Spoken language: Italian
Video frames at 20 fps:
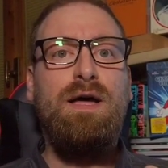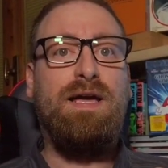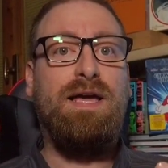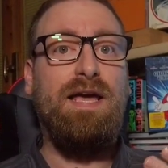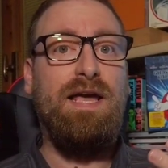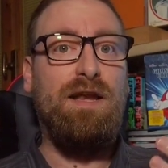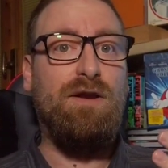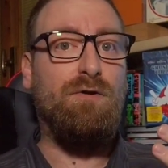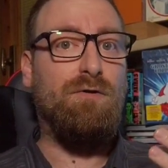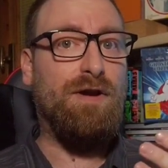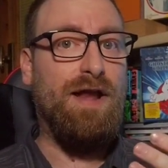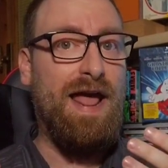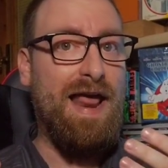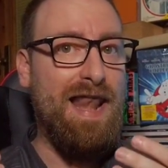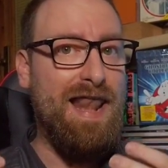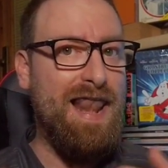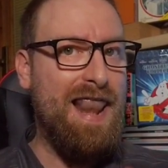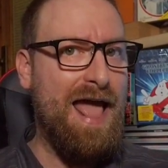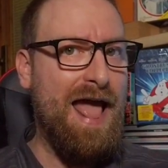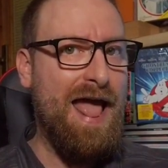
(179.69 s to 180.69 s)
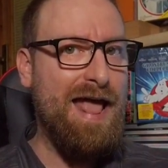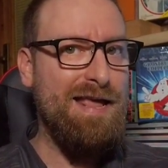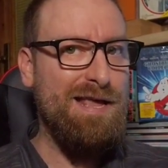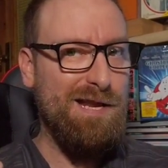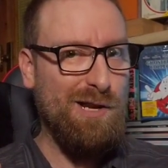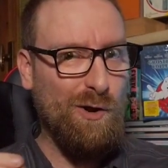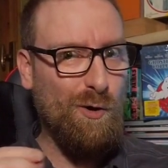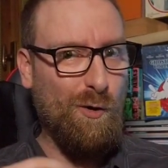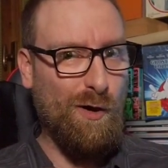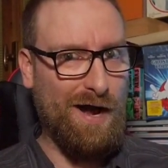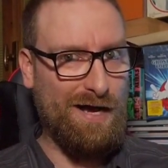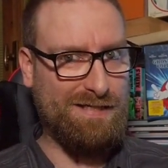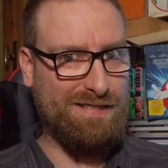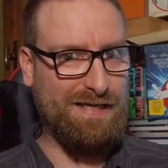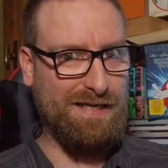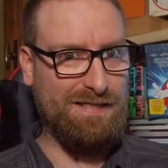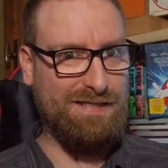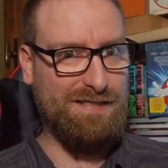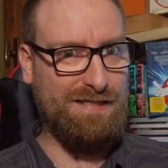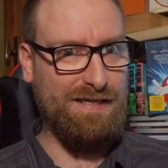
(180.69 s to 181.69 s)
che non è lei, lo
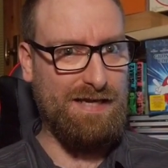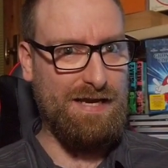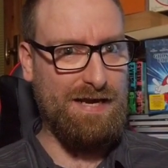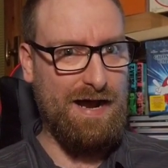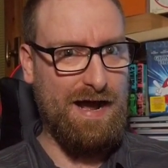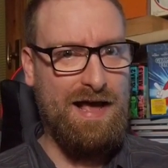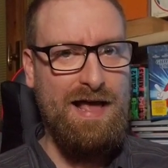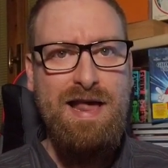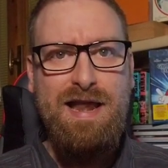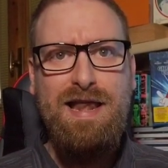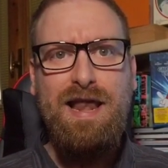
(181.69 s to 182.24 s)
assassina.